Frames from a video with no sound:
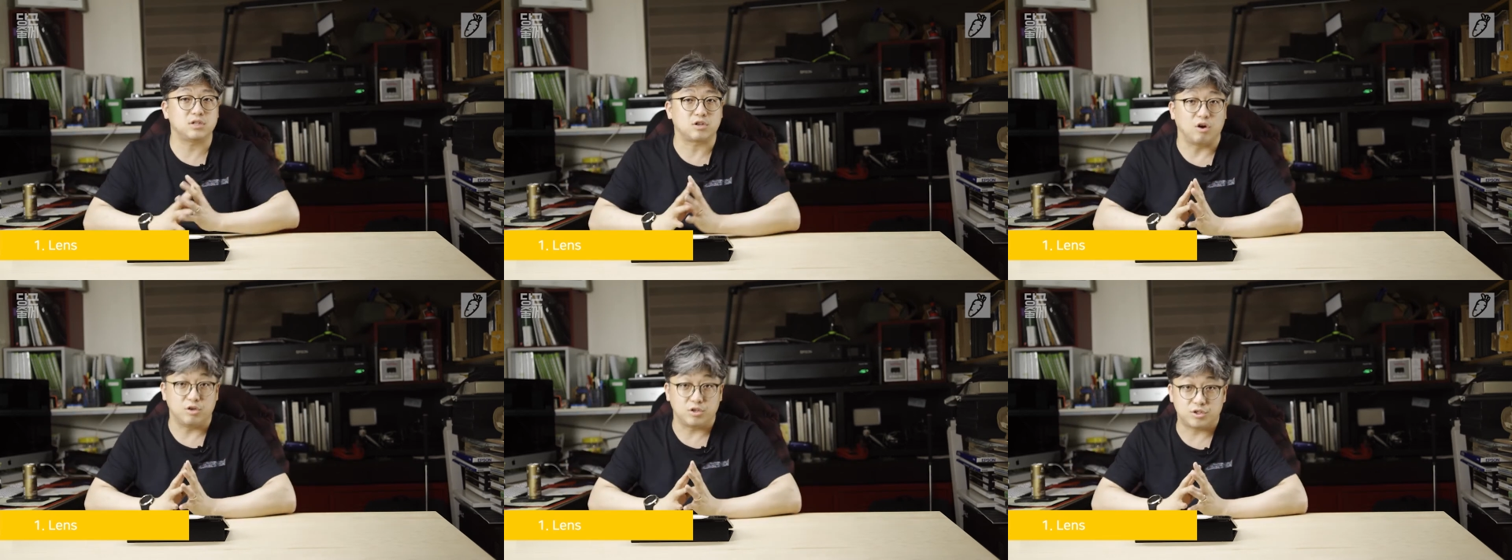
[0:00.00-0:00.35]

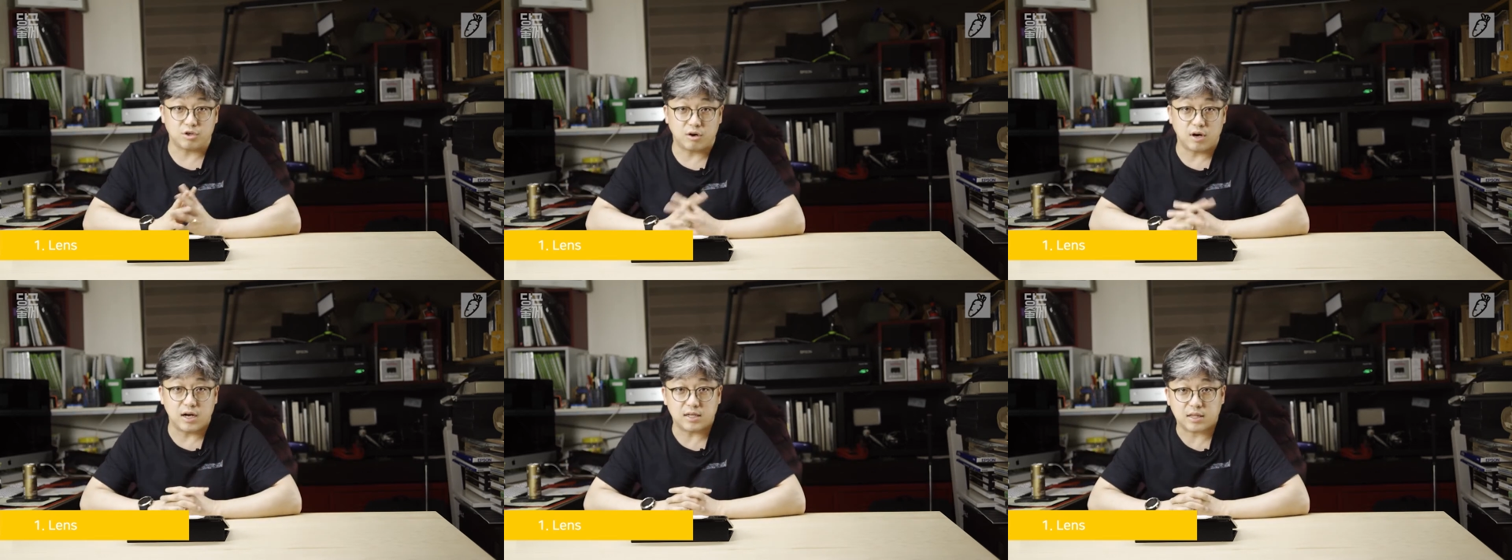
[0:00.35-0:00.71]

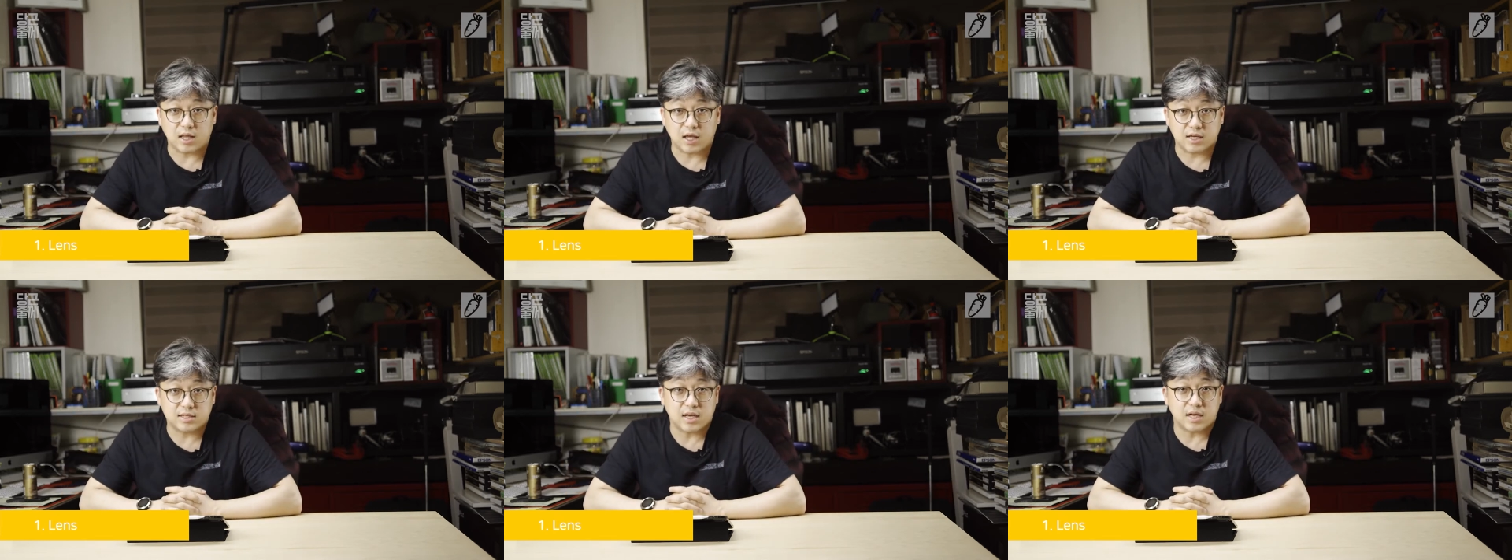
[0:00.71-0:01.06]
결정할
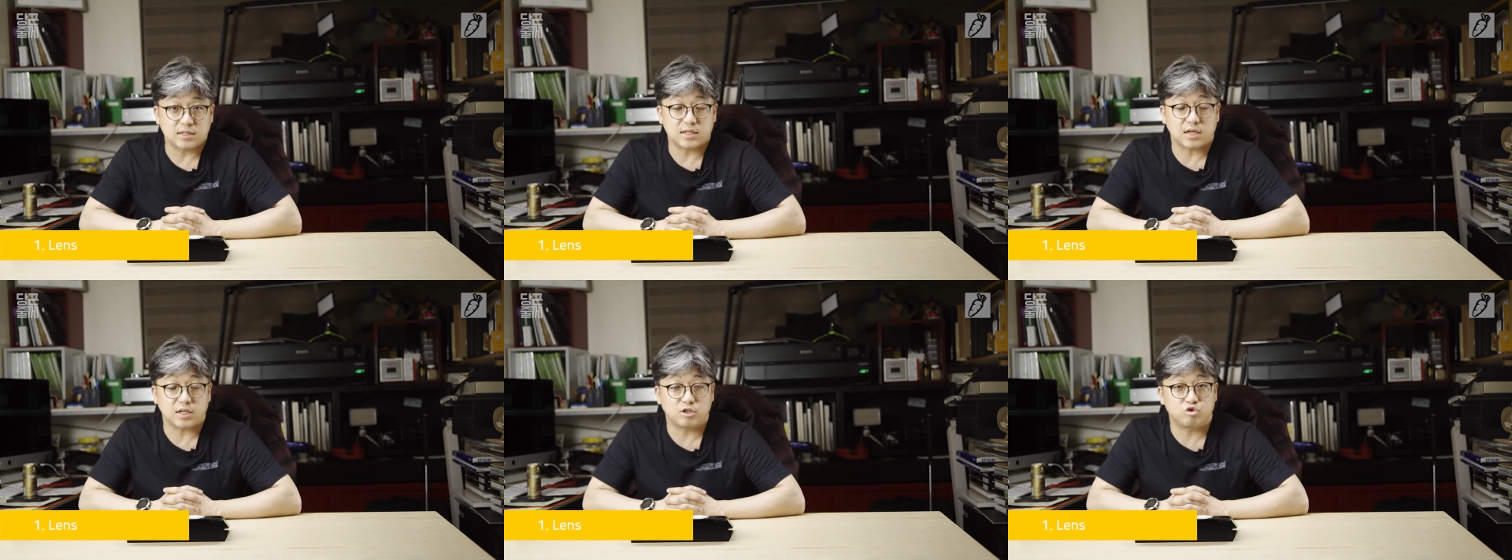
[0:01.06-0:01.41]
때
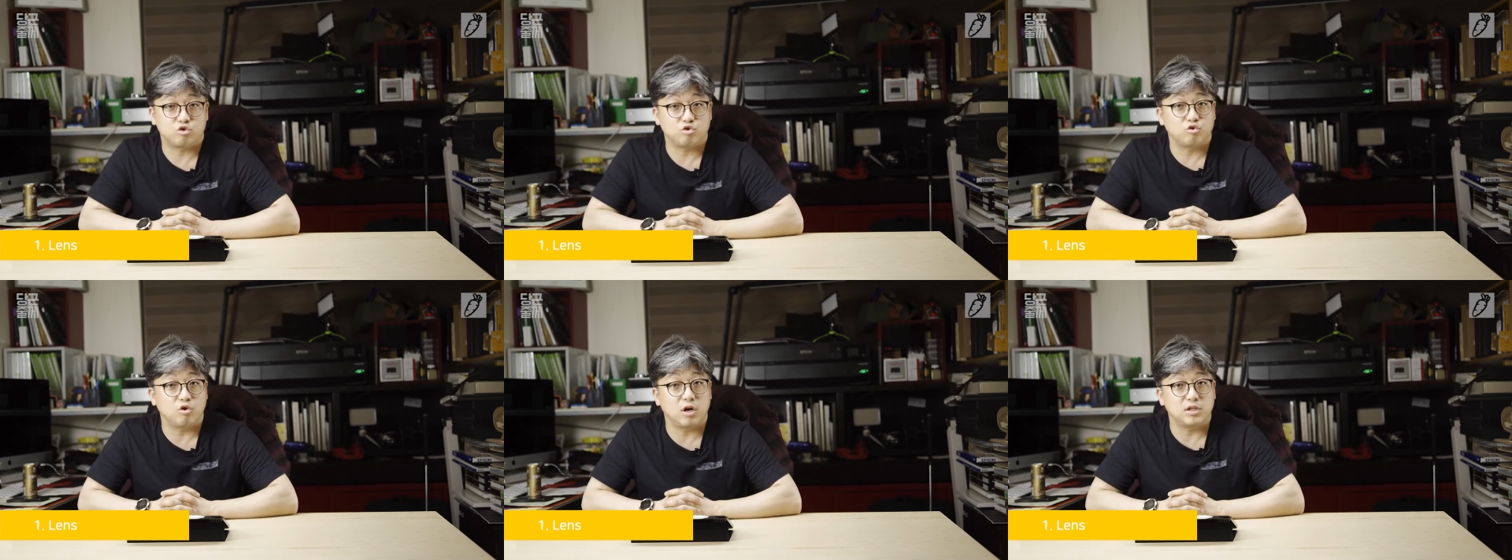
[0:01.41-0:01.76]
상당히
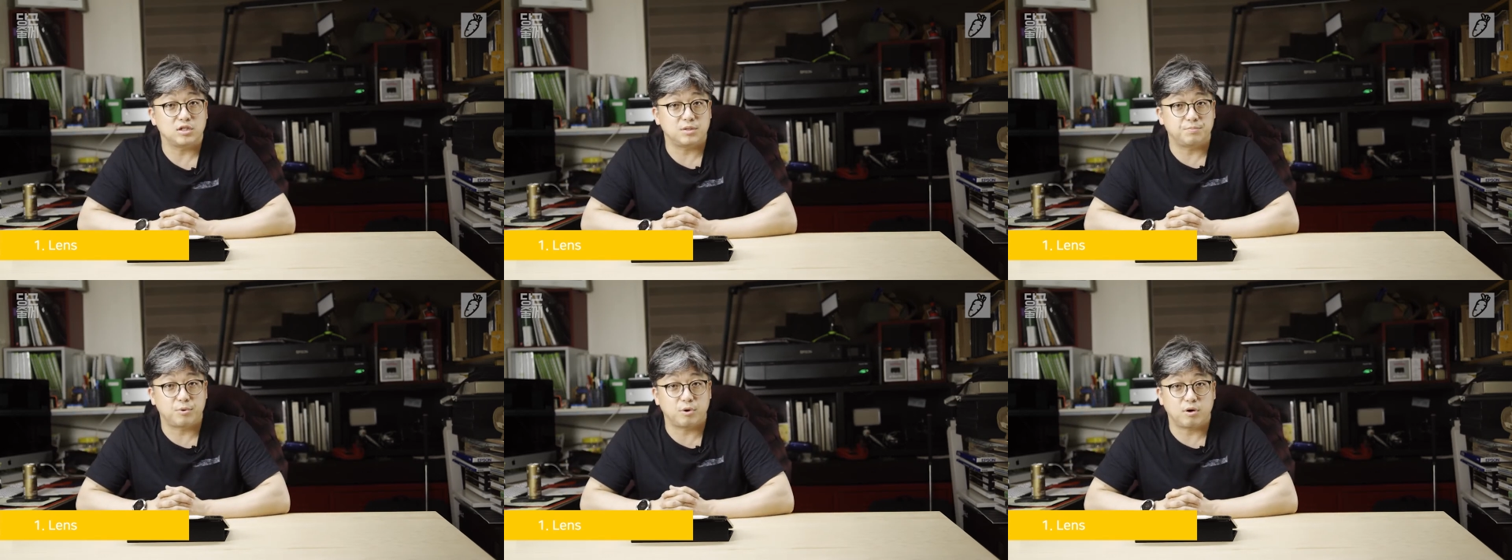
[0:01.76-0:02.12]
중요한
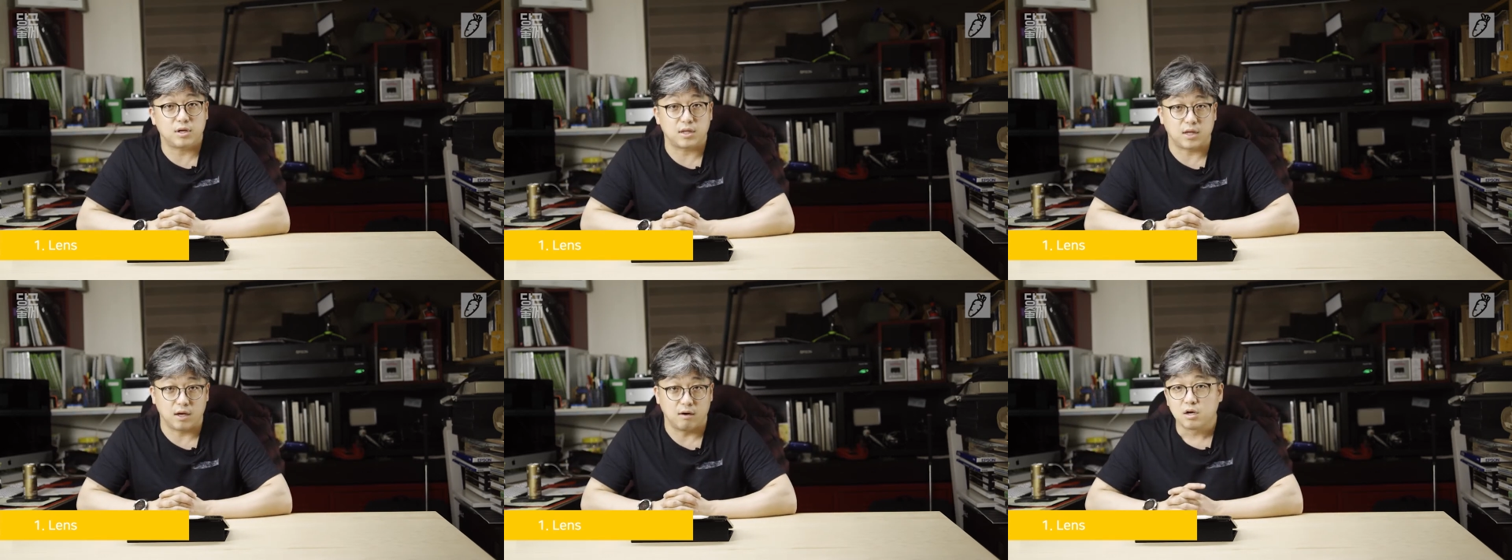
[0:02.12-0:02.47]

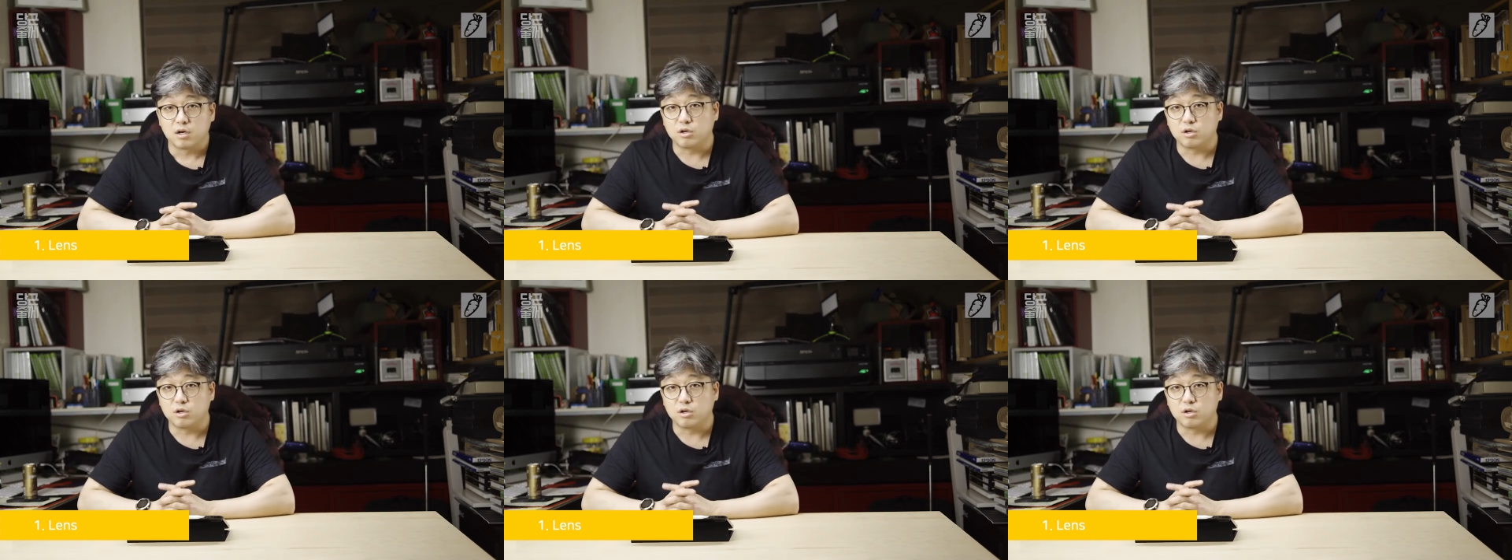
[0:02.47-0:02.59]
지표가 돼요